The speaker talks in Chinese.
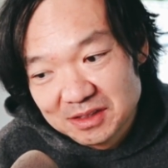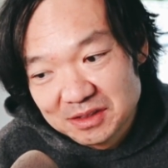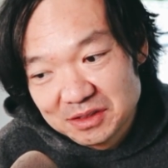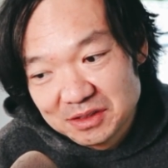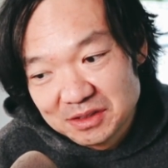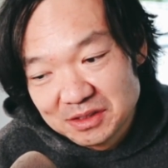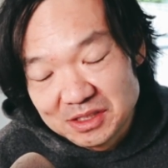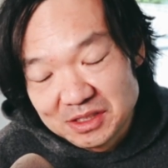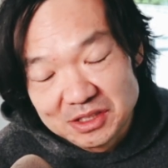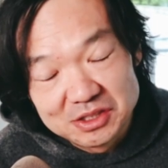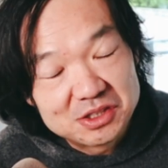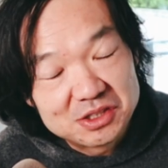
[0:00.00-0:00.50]

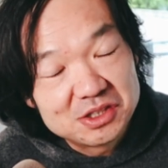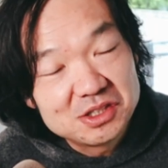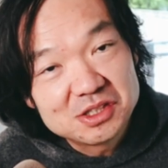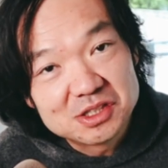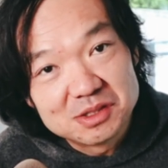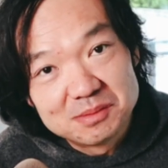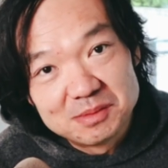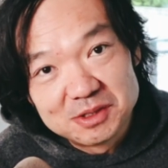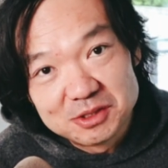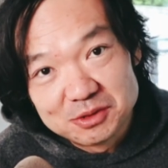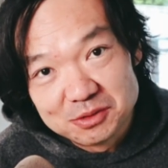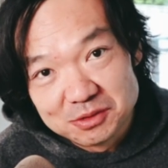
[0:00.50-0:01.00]
你是什
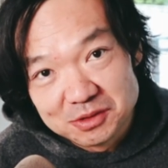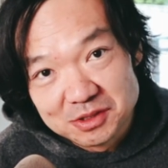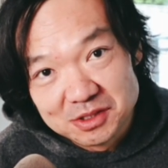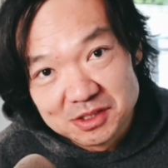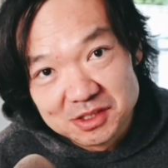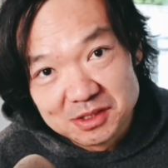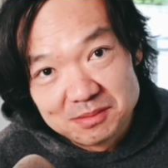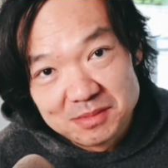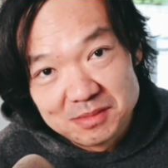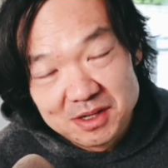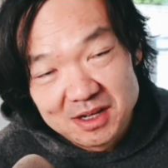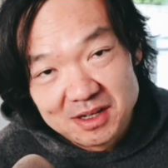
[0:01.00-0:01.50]
么就是什
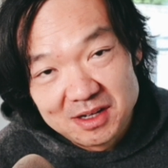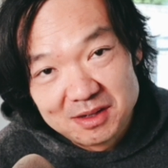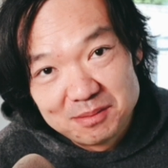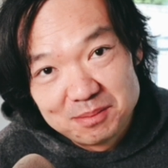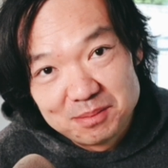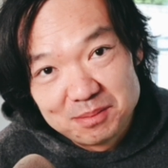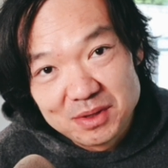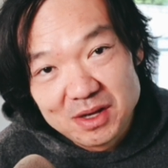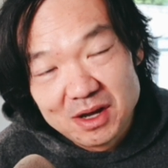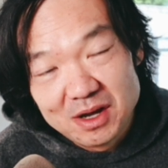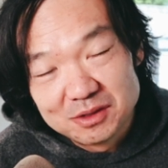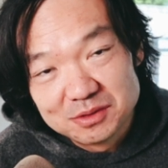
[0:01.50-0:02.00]
么，不
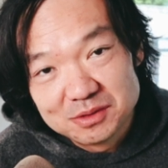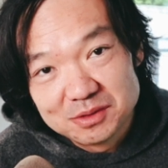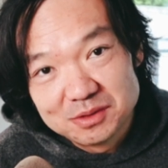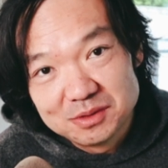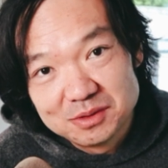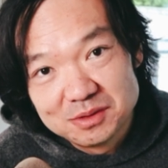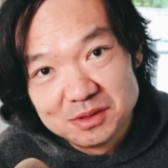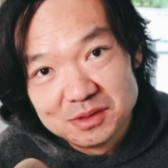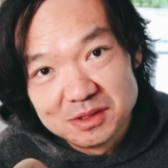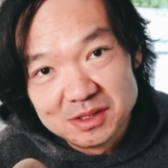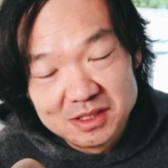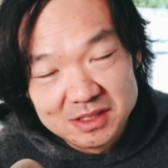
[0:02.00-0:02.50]
要
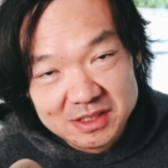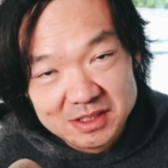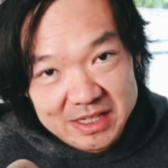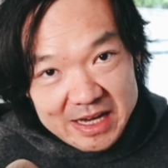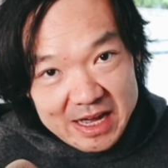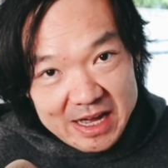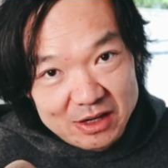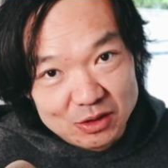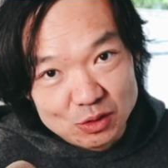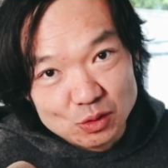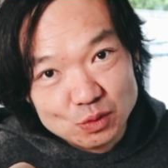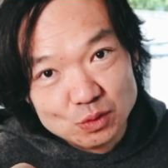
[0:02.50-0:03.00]
去
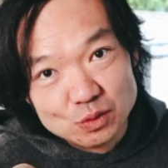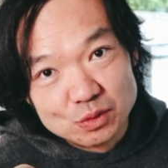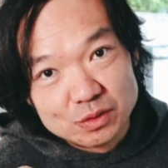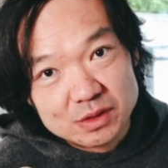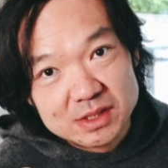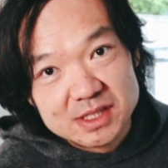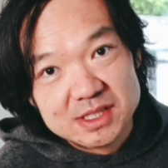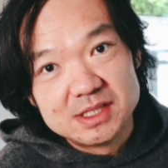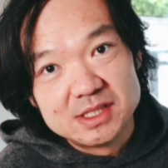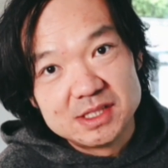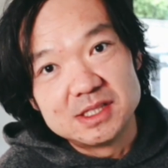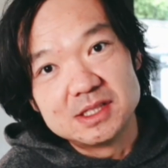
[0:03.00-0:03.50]
掩露
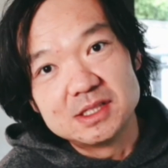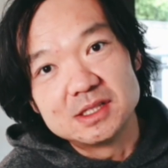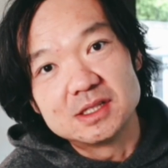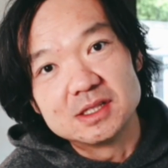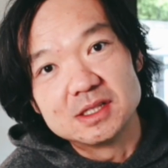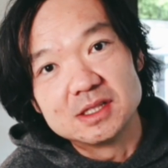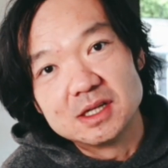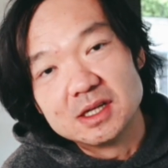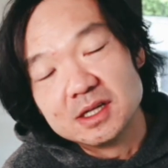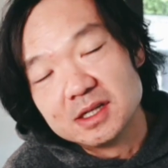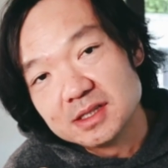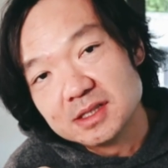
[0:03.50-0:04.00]
自己
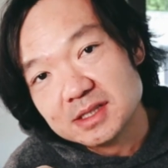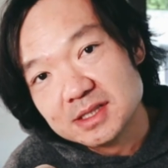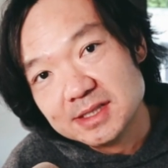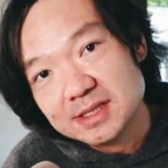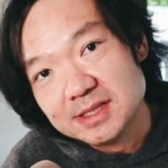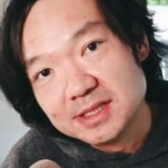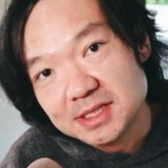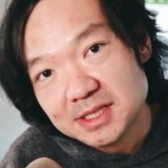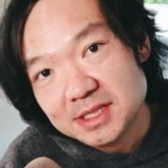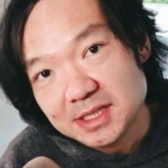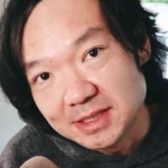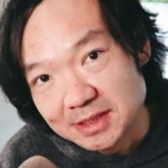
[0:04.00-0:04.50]
的自
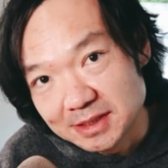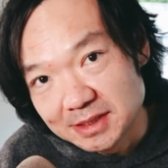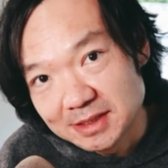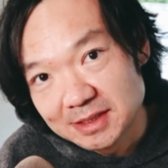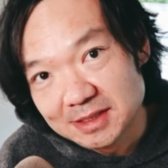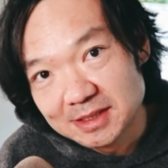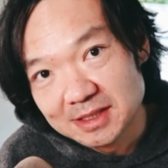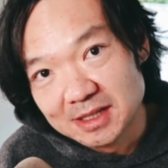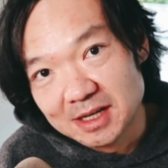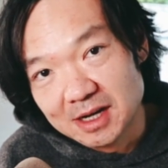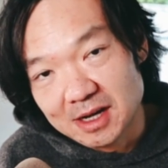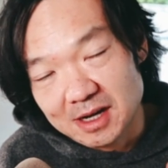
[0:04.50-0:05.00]
信
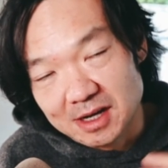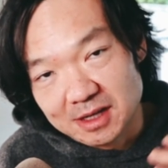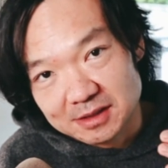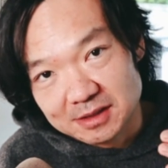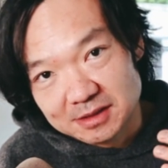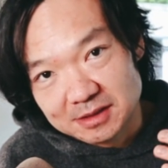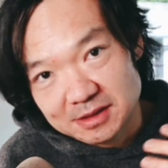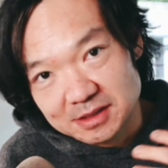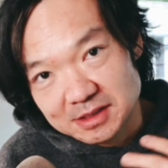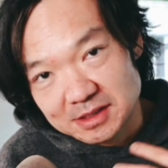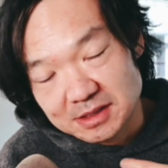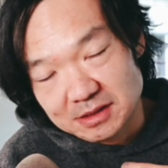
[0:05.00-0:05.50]
啊，
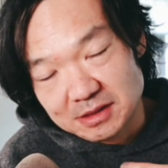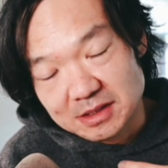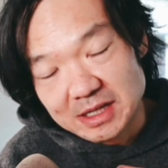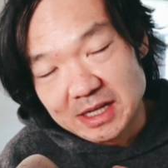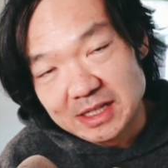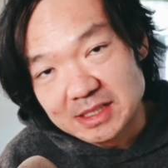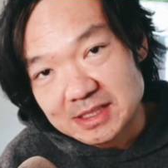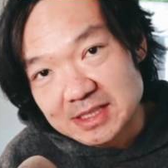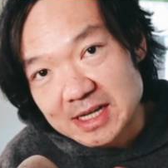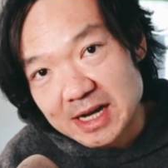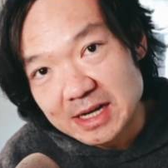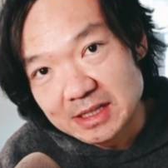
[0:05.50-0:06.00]
内
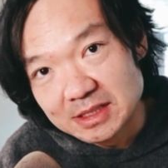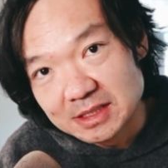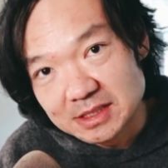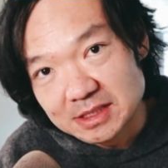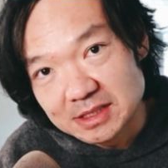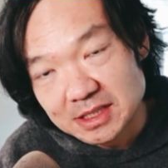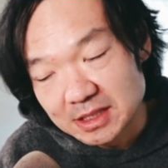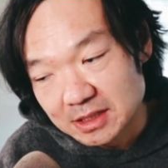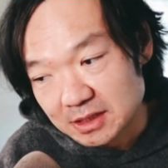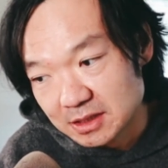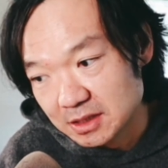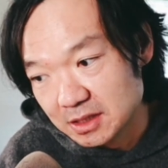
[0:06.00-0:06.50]
在的这
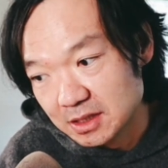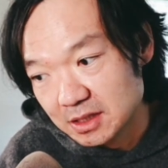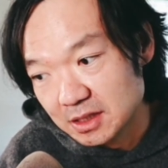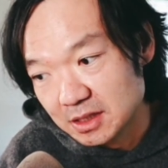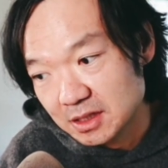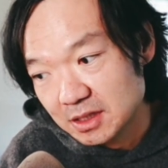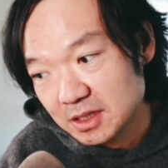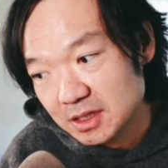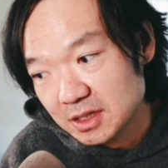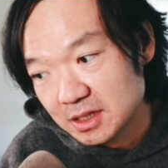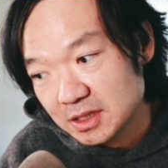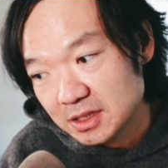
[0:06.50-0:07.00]
个
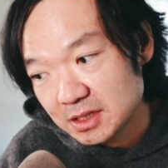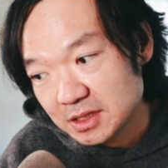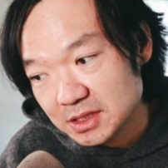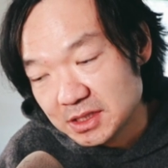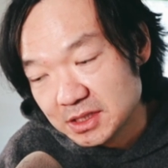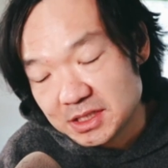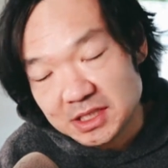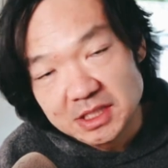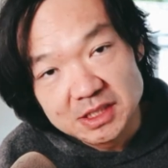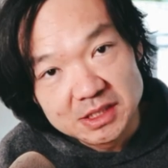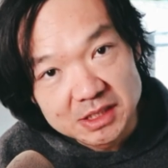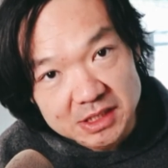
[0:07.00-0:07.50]

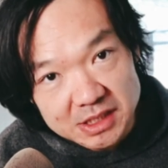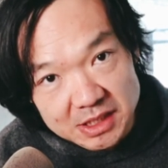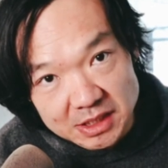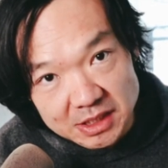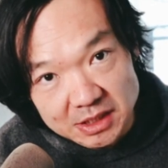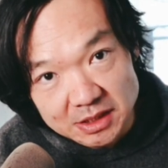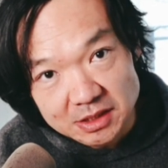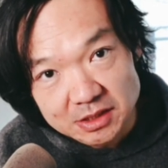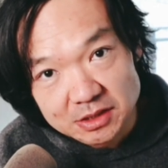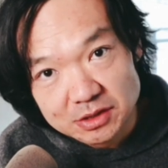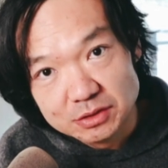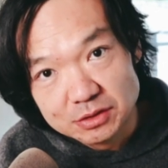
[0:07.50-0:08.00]
性情
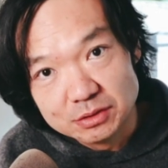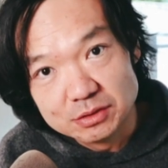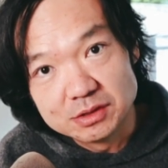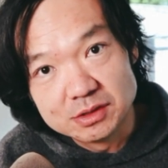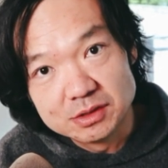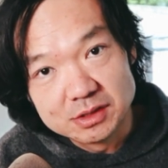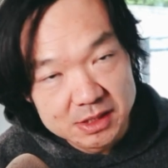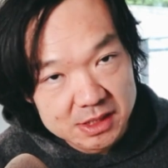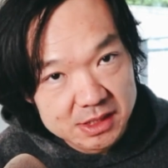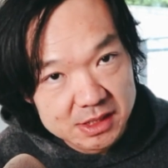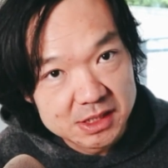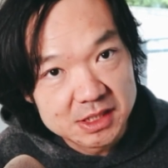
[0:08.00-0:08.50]
就是
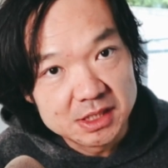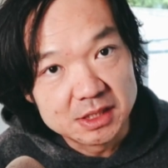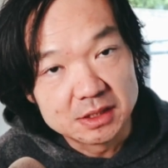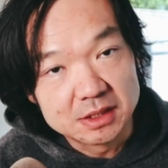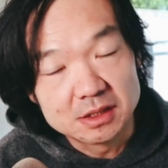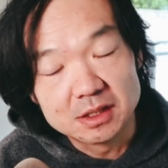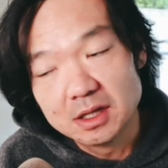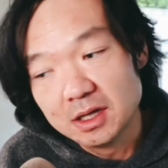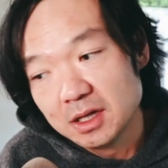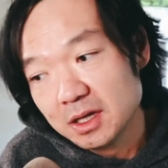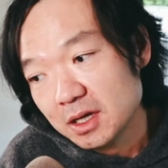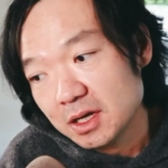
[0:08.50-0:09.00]
自信。
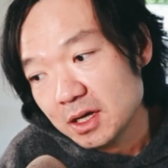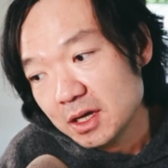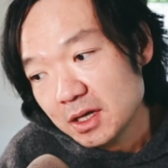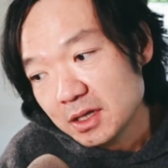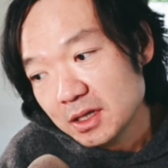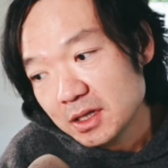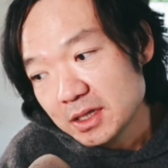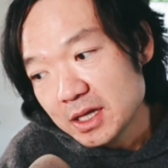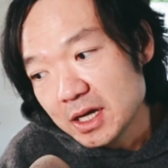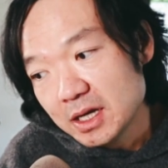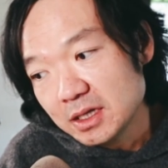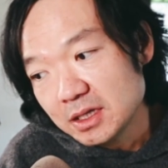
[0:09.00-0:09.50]

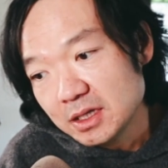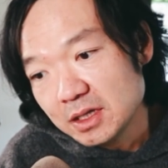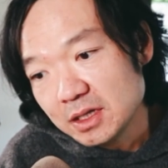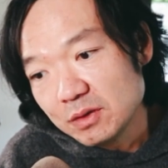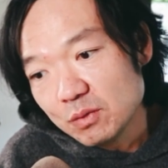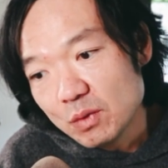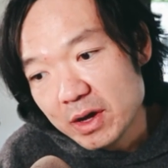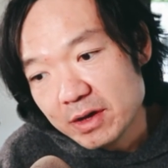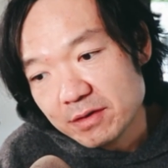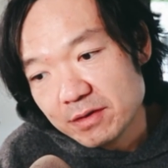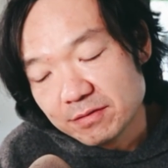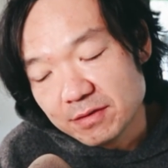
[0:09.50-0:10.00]
但另
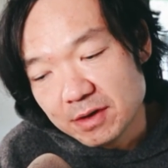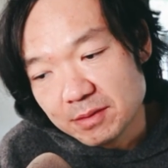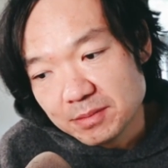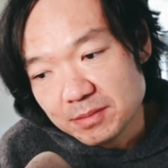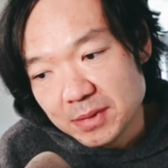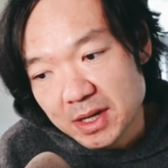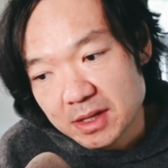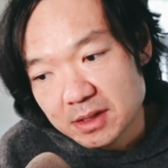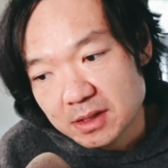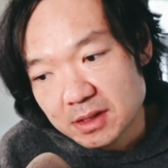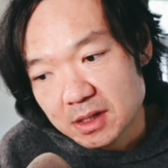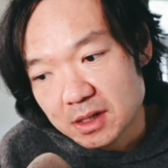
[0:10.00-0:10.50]
外一方
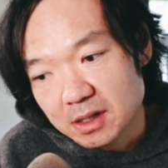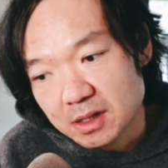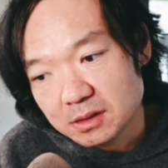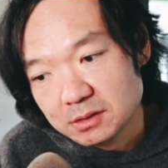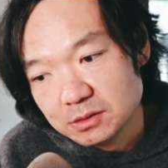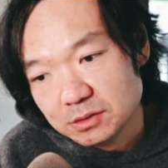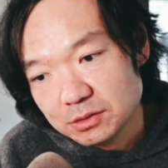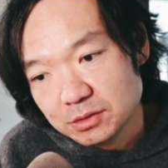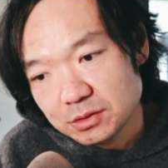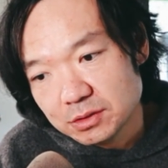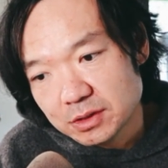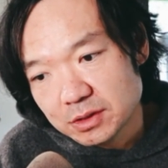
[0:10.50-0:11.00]
面呢，
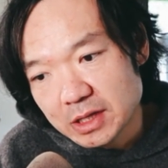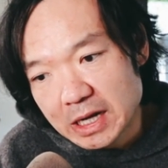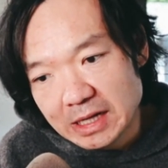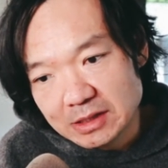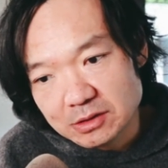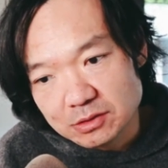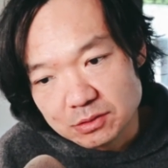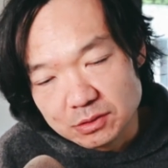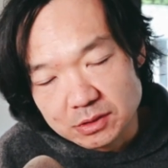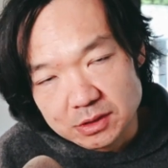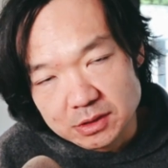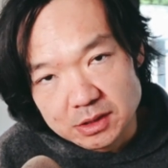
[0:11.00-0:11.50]
去探
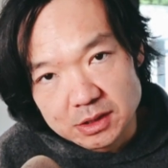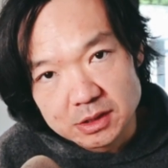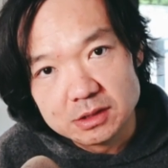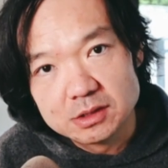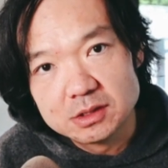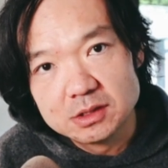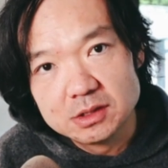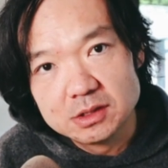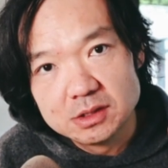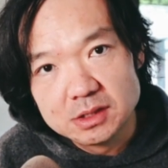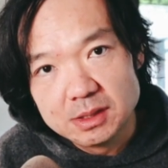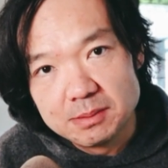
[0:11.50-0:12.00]
索这个
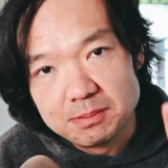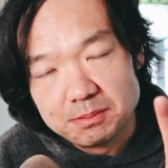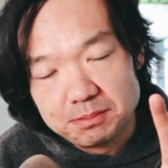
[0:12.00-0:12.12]
世界